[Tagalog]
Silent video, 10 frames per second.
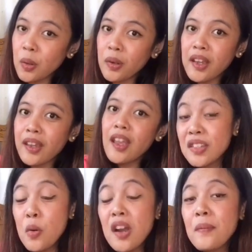Okay?
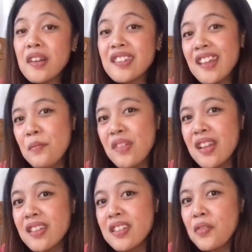So, kapag sinabi
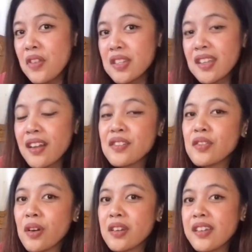natin sa physical
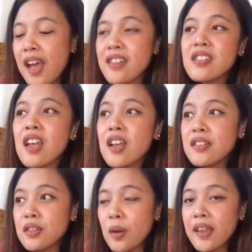store, guys,
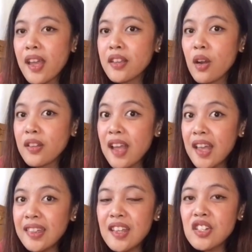so, ayan, on
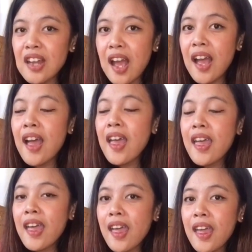hand na siya,
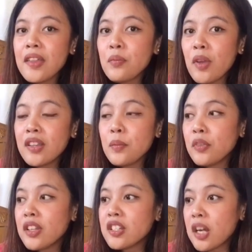and pwede
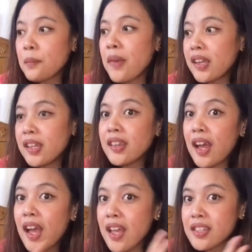mo na siyang
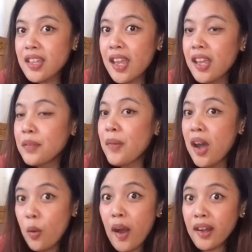makita as in
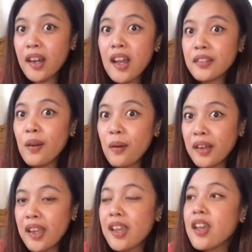mahawakan.
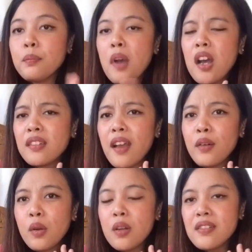Okay? But,
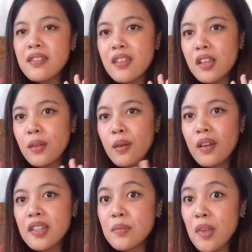ang cons dito
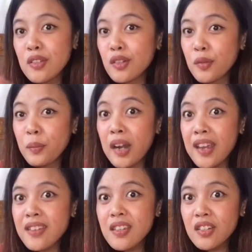is medyo
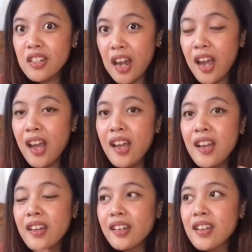pricey siya
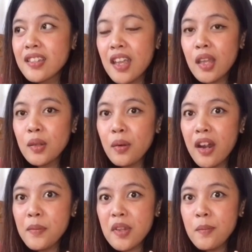kasi yung
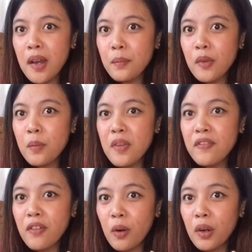army bomb ko
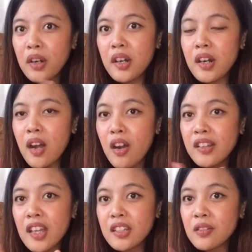before,
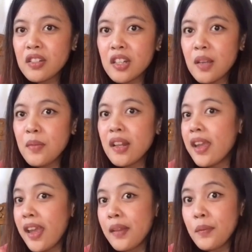on hand ko siya
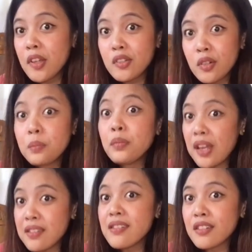nabili and medyo
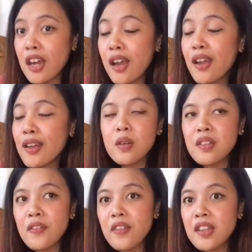pricey siya. So,
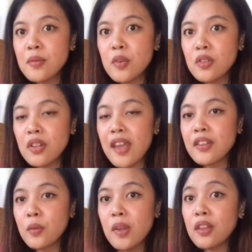sa Facebook
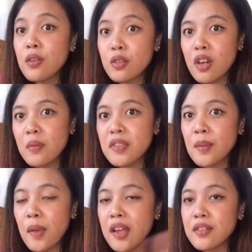and Twitter shops
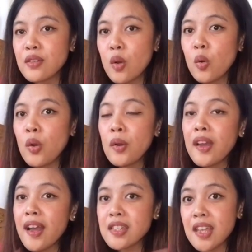naman, so,
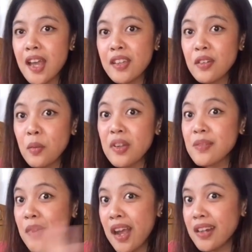asahan nyo
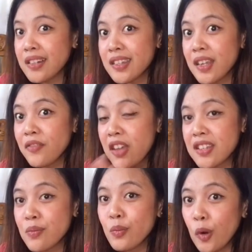mas mahal sa
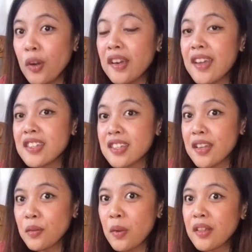Facebook kaysa
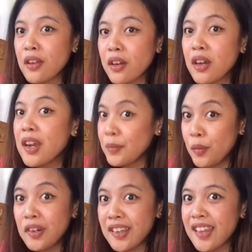sa Twitter.
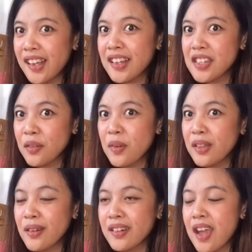Mura talaga sa
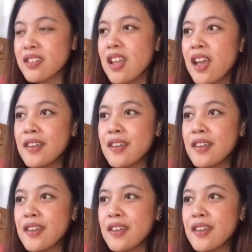Twitter, guys.